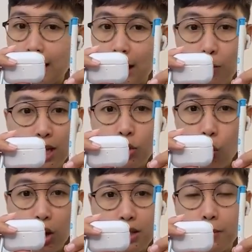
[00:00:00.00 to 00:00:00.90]
แต่ใจเราไม่
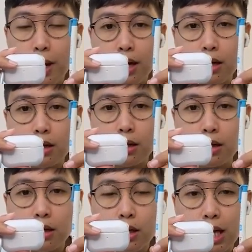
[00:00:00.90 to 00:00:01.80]
ได้ทุกข์แล้วใช่ปะ
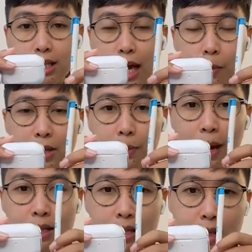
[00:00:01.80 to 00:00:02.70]
ใจมัน
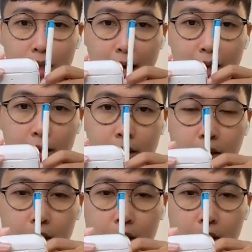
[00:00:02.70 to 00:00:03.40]
จะพักจากสิ่งนั้น